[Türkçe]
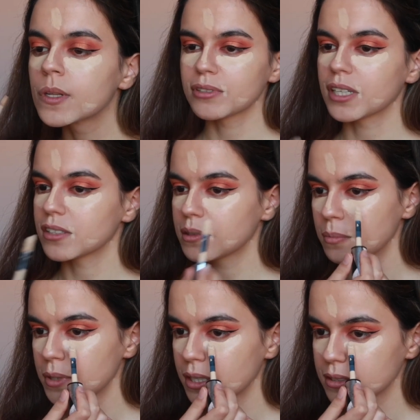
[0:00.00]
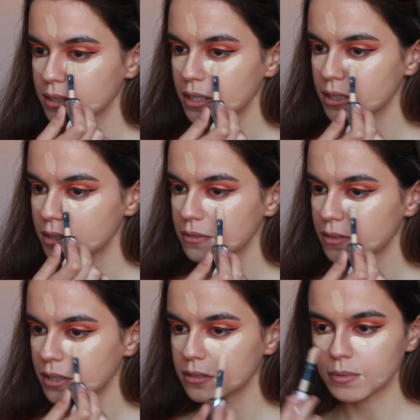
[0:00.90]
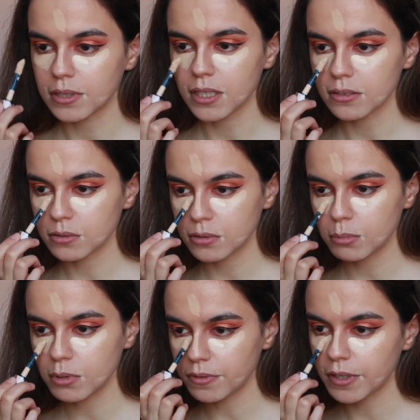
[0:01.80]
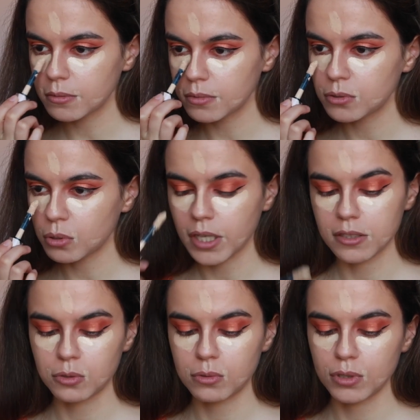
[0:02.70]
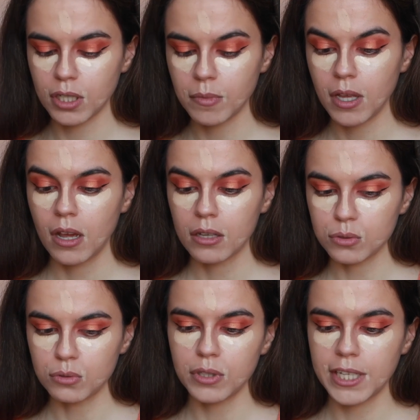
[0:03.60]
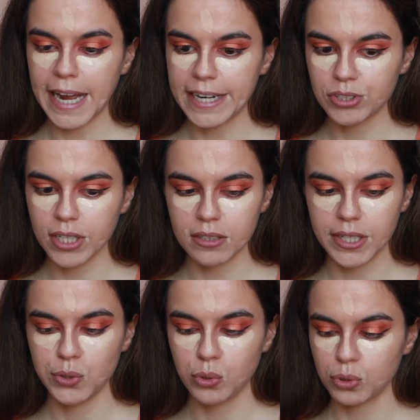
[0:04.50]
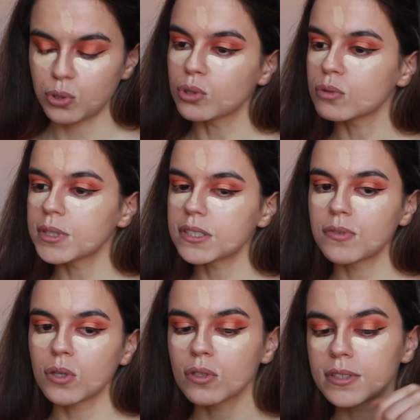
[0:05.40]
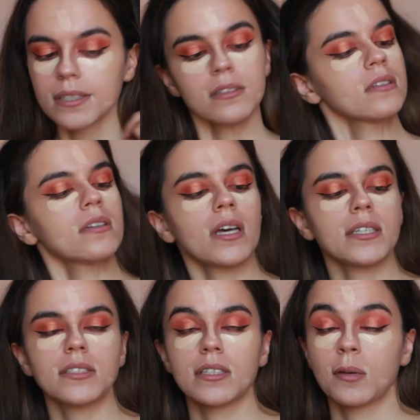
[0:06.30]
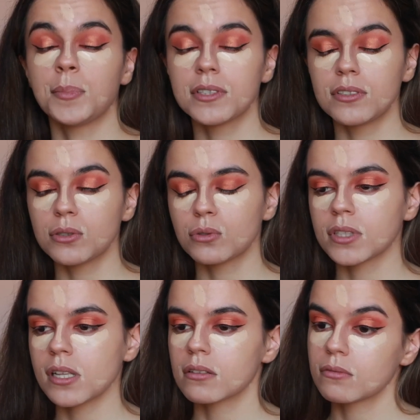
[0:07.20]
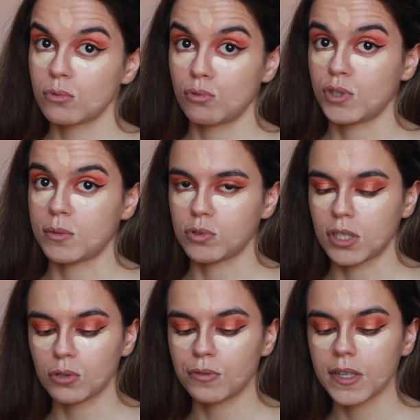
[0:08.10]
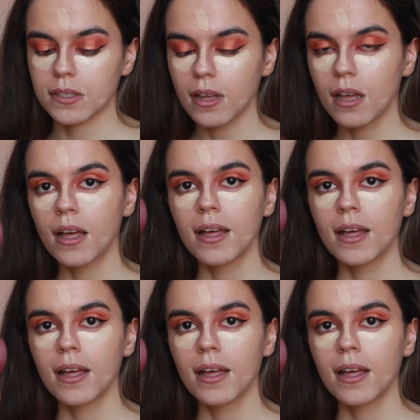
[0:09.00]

Göz altlarıma biraz da Infallible'dan sürüyorum. Infallible'ı çok az süreceğim. Çünkü gerçekten çok yoğun bir fondöten. Ay şey kapatıcı o yüzden sürmeyeceğim ondan çok fazla.